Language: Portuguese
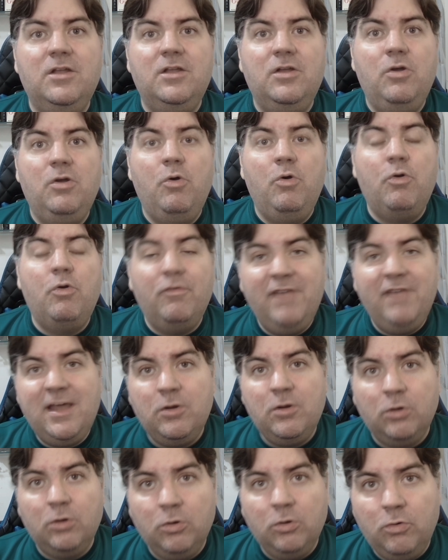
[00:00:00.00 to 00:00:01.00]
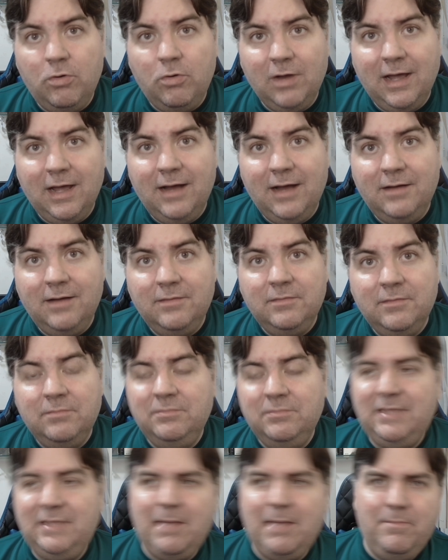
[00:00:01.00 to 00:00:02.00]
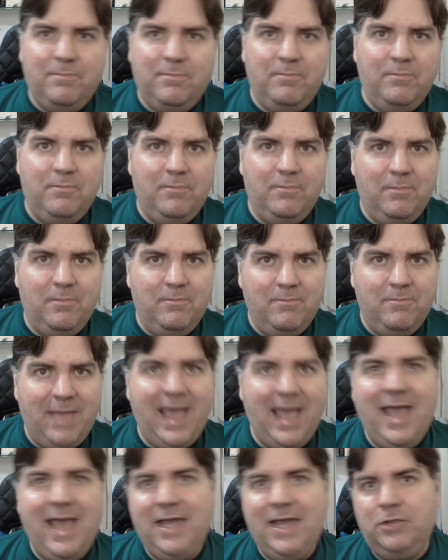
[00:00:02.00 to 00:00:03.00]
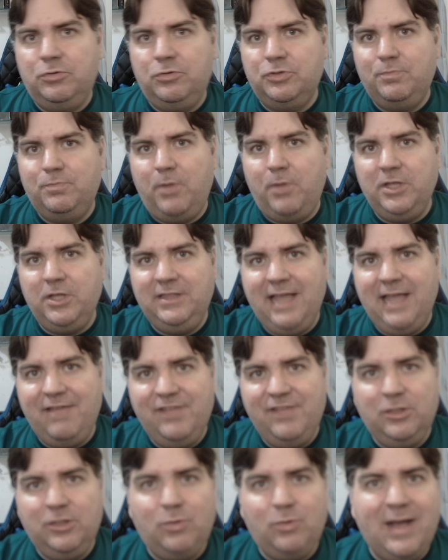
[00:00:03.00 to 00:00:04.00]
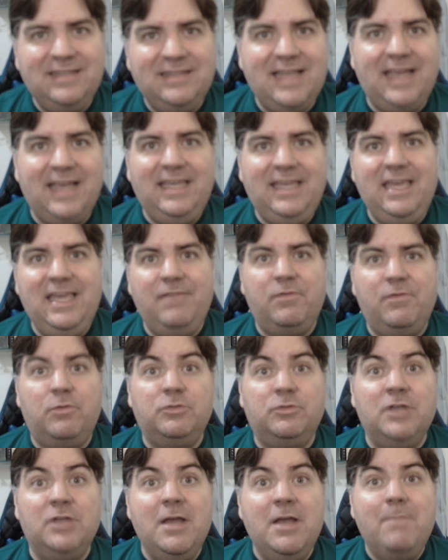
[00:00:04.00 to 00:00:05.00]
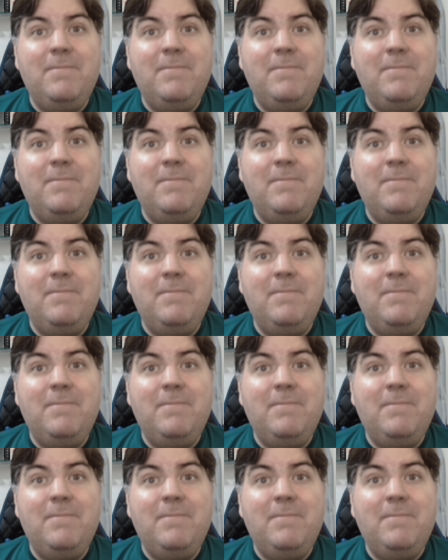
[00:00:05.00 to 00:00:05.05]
o governo Lula tem méritos, pode ter eventuais equívocos,